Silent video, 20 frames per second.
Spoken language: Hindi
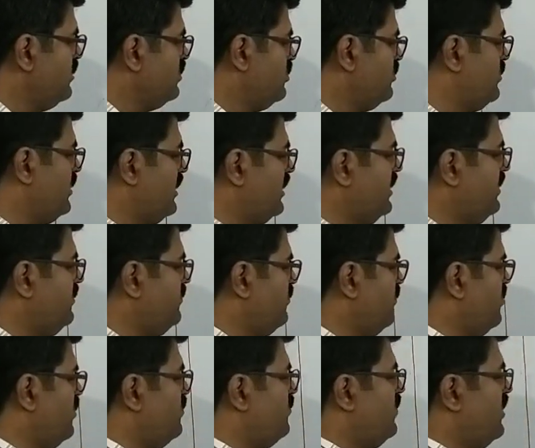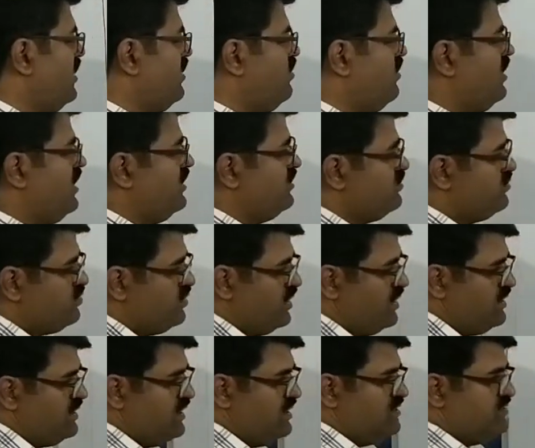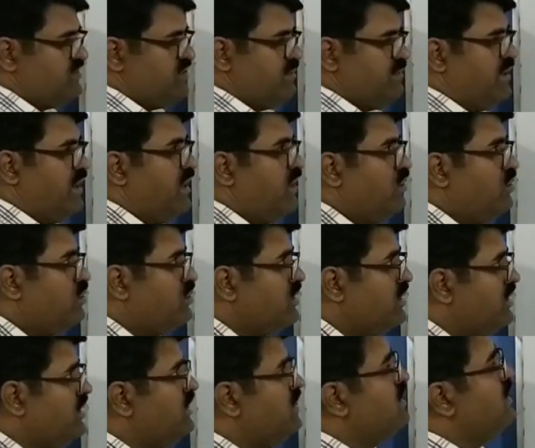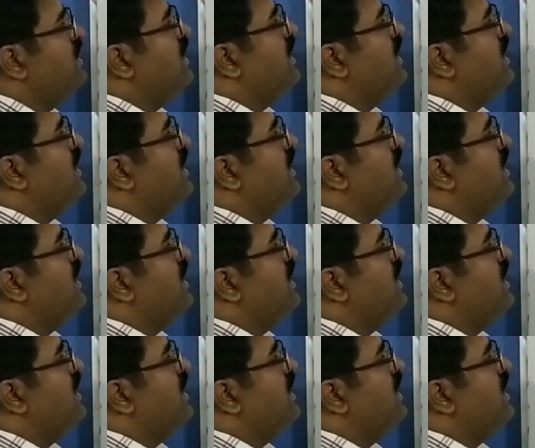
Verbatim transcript: तो सेकंड फोर फार्मूलाज जो हैं ये इस्तेमाल होंगे